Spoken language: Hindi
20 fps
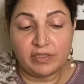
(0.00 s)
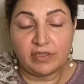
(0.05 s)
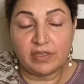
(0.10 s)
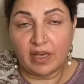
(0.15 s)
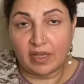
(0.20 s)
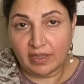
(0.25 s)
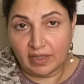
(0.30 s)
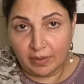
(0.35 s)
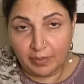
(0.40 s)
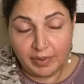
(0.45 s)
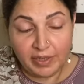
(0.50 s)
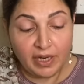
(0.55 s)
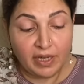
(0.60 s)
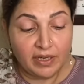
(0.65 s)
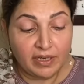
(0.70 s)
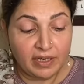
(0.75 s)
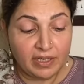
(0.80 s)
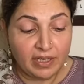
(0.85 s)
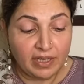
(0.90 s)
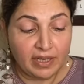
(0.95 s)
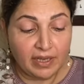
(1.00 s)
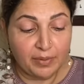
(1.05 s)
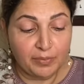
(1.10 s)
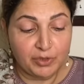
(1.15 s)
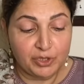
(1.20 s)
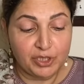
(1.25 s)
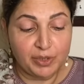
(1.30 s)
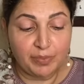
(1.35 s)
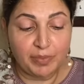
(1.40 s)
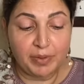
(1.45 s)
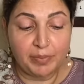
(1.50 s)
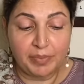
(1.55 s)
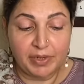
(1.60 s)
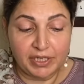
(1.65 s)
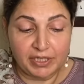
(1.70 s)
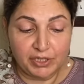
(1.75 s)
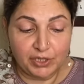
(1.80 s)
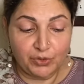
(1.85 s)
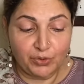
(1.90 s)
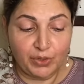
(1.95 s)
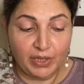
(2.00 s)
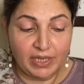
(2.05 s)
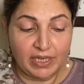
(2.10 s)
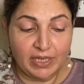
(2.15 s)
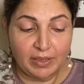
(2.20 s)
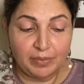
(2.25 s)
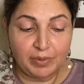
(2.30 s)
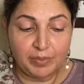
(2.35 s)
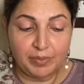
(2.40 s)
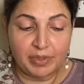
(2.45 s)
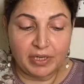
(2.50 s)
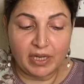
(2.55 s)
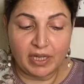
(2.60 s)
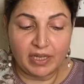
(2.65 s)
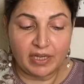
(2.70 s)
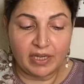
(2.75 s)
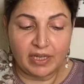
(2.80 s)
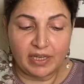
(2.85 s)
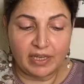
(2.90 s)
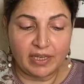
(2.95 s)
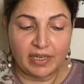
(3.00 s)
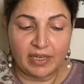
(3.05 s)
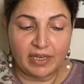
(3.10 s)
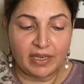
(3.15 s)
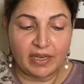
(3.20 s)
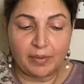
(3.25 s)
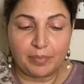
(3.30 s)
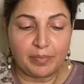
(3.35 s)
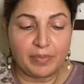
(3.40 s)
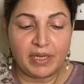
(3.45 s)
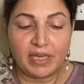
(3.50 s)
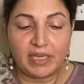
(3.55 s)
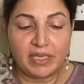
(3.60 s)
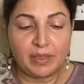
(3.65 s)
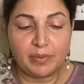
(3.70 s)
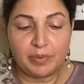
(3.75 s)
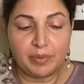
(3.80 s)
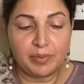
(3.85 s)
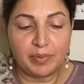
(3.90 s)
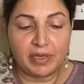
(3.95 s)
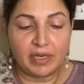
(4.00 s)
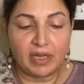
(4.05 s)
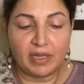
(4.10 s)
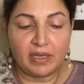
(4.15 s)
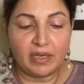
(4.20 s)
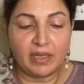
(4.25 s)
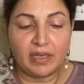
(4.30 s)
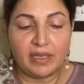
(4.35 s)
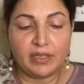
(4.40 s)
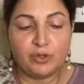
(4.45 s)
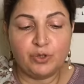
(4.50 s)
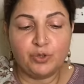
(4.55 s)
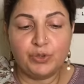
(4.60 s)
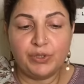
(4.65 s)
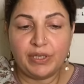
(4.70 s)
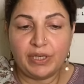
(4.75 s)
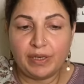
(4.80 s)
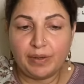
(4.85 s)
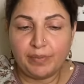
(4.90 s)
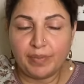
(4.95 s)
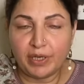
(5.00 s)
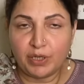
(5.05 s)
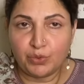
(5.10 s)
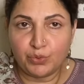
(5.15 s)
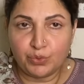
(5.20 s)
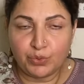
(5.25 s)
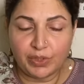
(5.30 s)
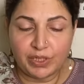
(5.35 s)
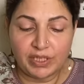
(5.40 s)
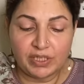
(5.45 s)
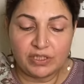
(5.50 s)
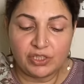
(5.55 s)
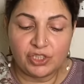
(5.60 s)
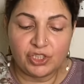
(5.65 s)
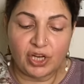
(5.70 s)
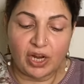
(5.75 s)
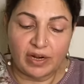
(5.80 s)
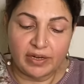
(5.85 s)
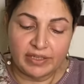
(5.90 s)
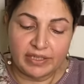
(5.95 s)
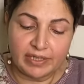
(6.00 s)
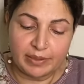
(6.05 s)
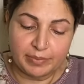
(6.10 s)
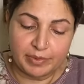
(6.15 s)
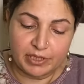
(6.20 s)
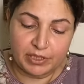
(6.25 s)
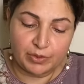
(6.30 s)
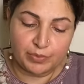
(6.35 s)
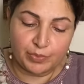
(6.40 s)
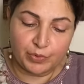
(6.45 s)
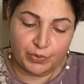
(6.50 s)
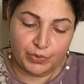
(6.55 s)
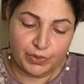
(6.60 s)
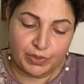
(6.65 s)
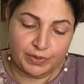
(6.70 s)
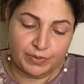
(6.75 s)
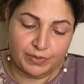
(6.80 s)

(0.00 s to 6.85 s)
ज़्यादा बनानी है मुझे अपनी बेटियों के लिए भी बनाना है अपने लिए भी बनाना है तो ये मैं लूँगी चार टेबल स्पून